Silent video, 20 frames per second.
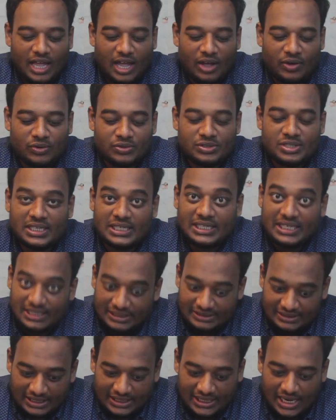এখন হচ্ছে
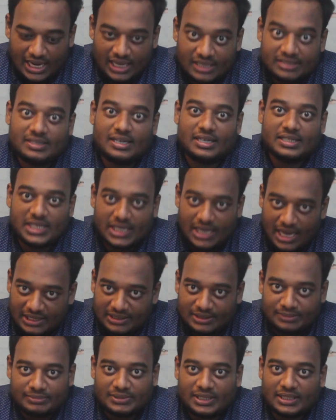ডেজার্ট এক্সট্রা যে
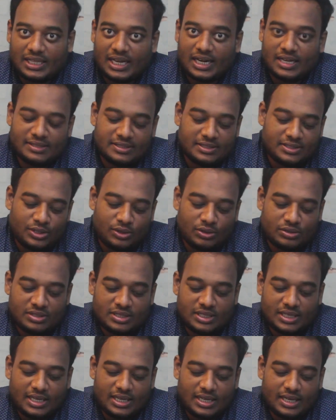আইটেমটা তারা দিচ্ছে
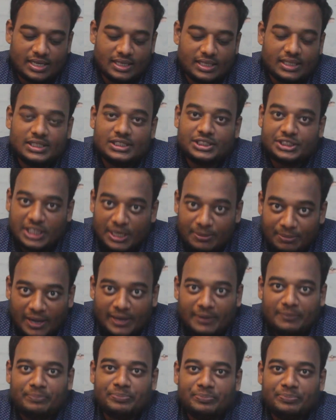হচ্ছে সেমাই